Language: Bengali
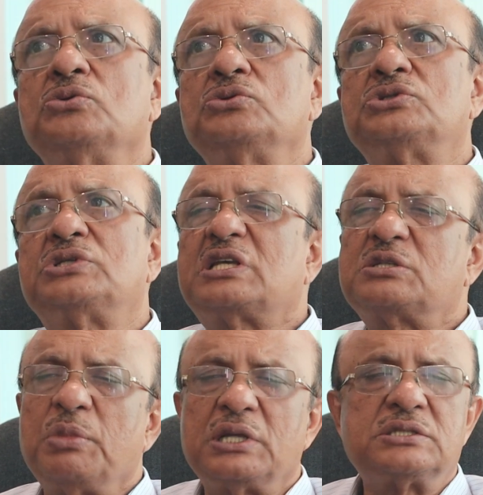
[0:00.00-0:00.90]
টু
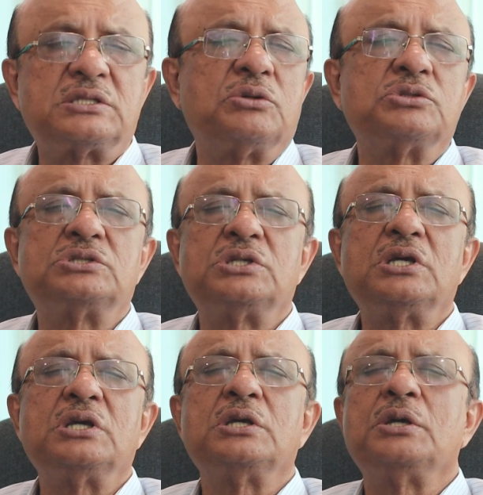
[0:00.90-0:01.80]
সিক্স মান্থসটা হচ্ছে
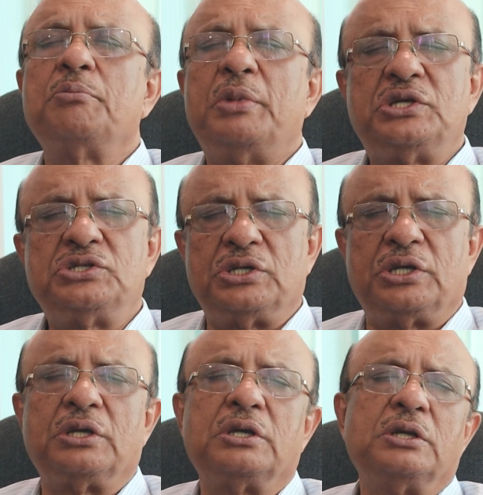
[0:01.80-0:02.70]
বেশি
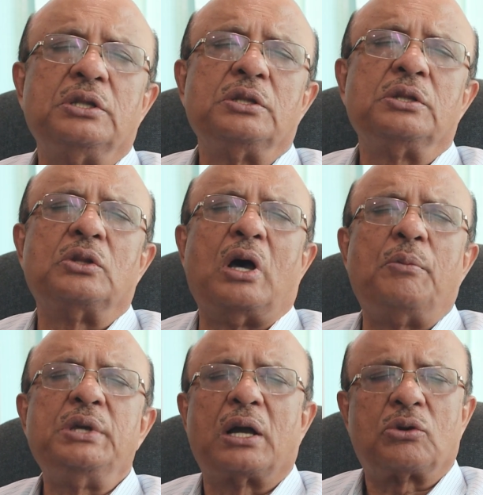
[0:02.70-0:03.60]
তো
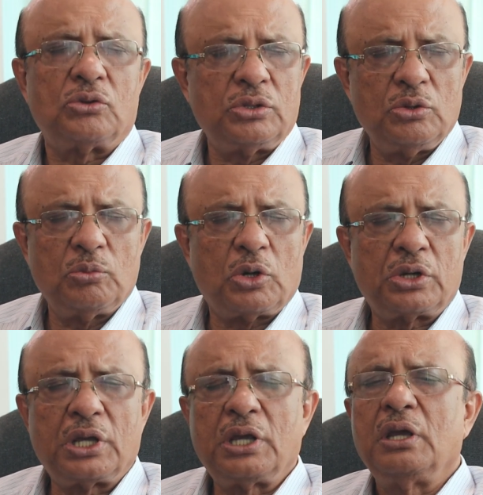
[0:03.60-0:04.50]
আমি এখনও
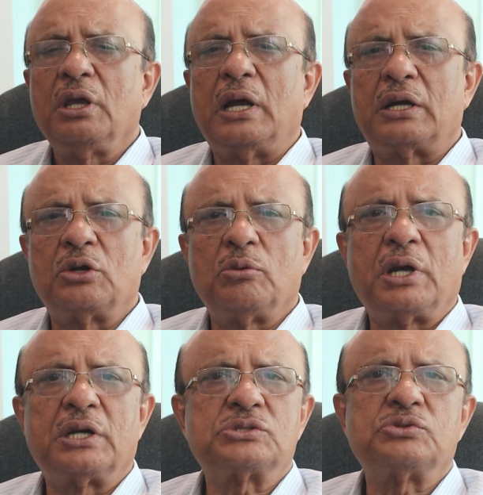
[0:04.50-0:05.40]
নিউবর্নে
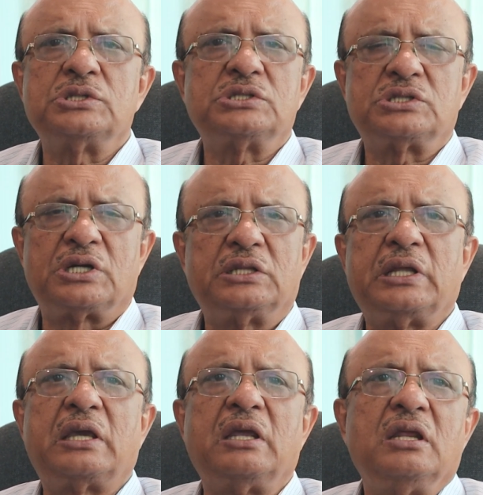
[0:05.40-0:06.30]
অ্যাডেনোভাইরাস হয়েছে সেটা
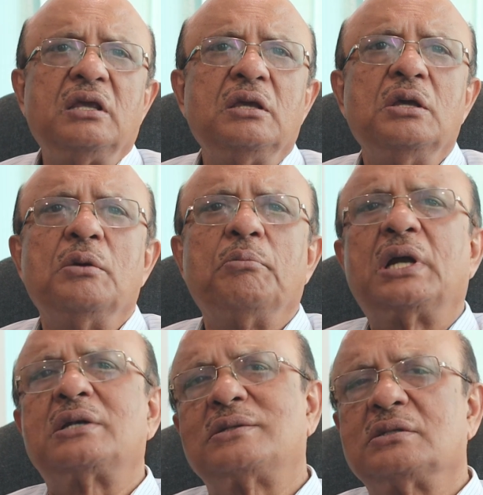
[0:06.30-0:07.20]
দেখিনি
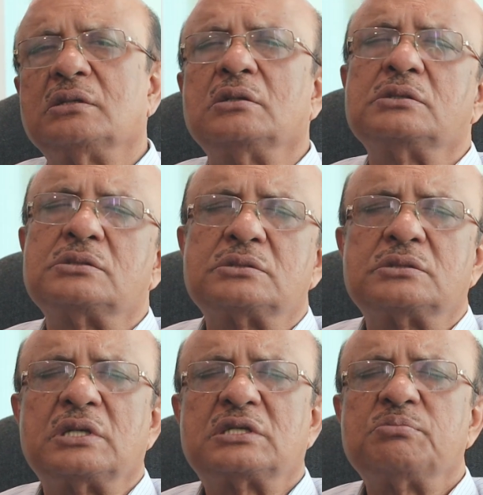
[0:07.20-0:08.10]
বাট
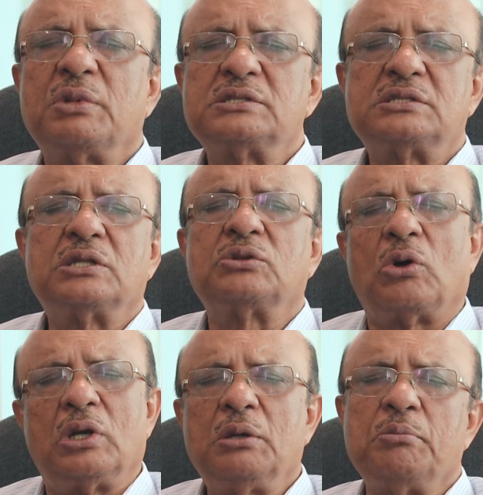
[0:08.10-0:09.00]
সিক্স মান্থসের
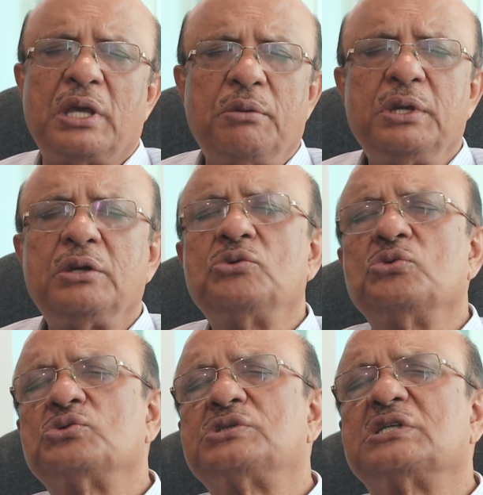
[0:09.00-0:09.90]
তলে মেবি টু
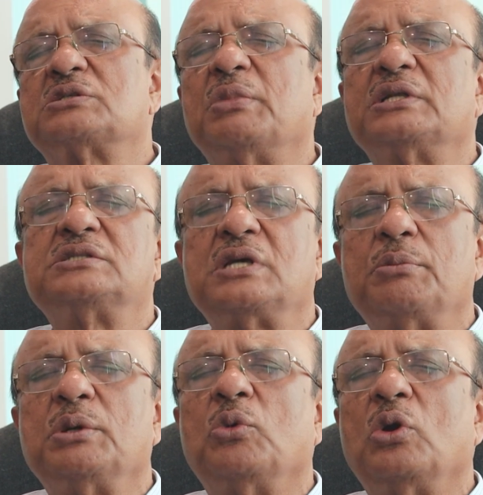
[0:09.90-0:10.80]
টু সিক্স মান্থসে
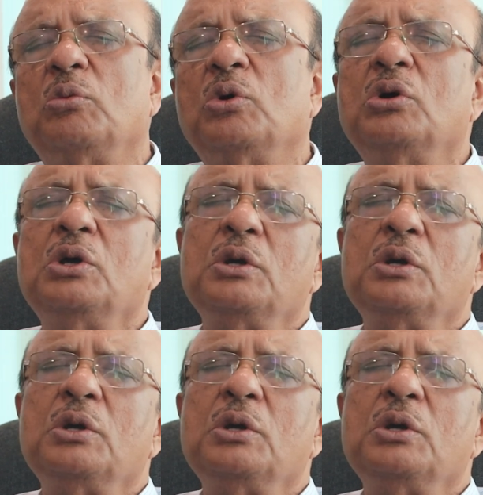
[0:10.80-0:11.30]
আমি বলবো